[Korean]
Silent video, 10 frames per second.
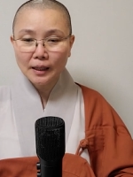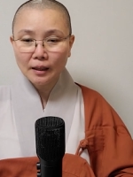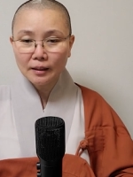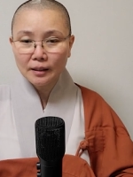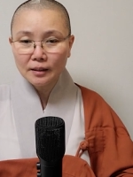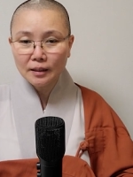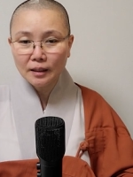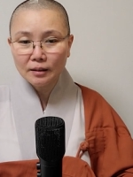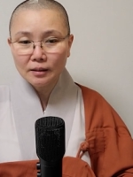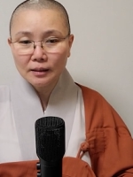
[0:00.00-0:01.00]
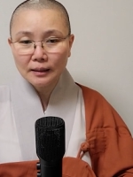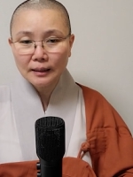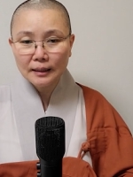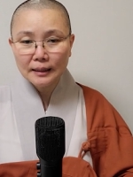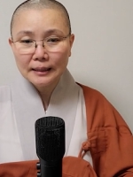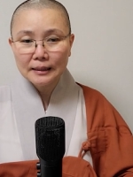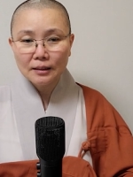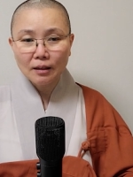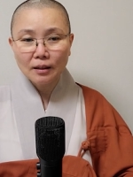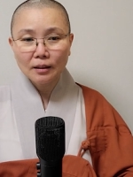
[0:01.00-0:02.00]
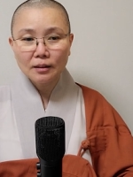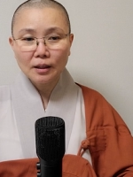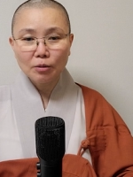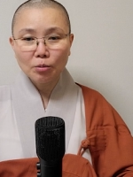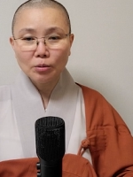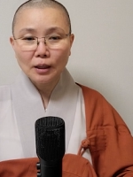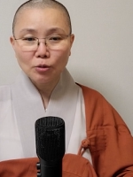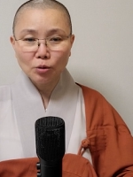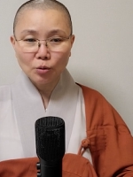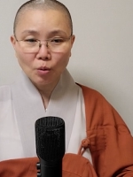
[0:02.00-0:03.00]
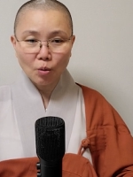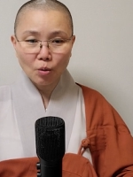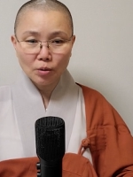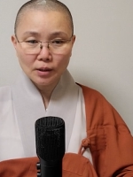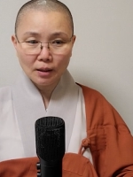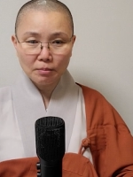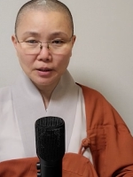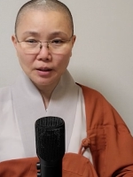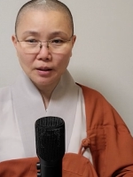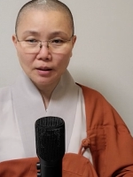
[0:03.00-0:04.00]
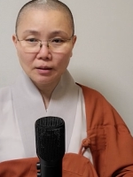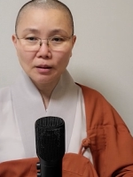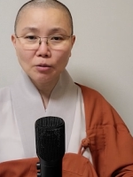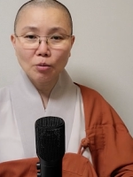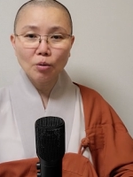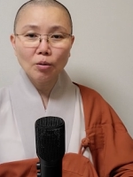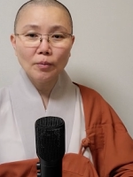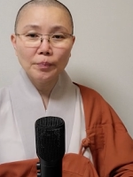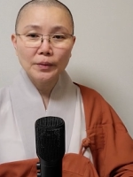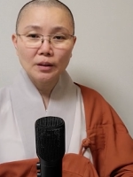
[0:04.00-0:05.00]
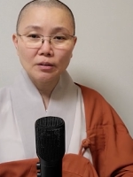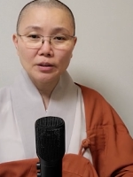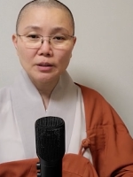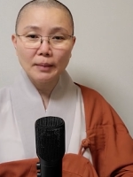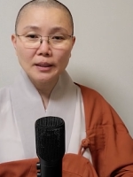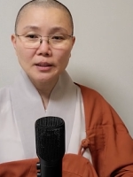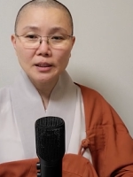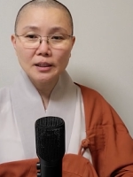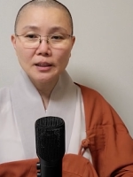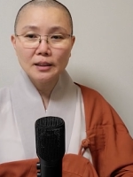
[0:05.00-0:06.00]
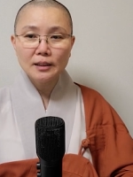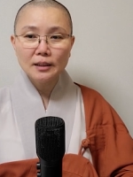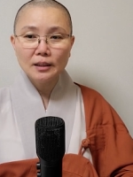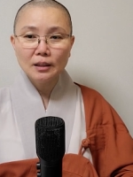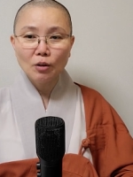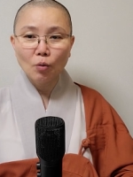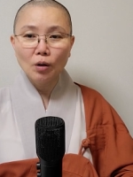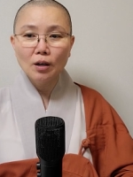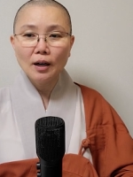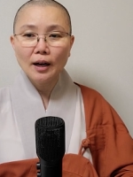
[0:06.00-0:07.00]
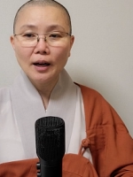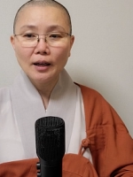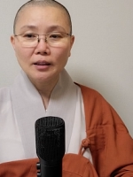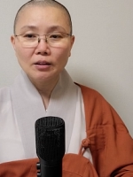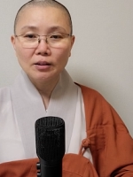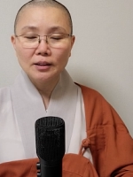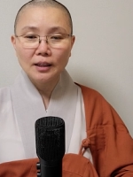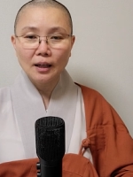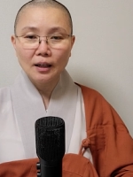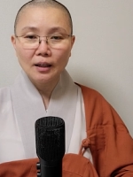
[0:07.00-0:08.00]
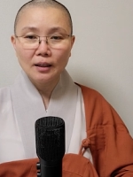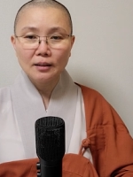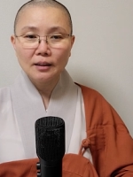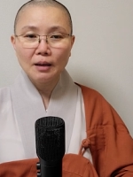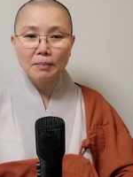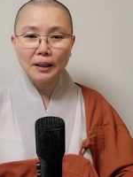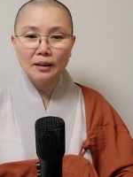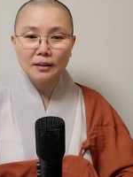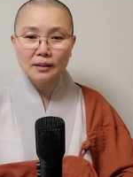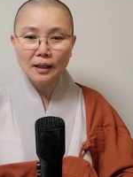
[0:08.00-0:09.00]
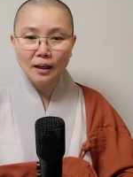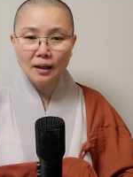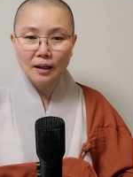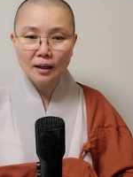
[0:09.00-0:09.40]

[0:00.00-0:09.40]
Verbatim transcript: 자기네들 생각대로 나눠 놓고 사람들이 그래 놓고 그것이 마치 원래 그런 양 그게 맞는 양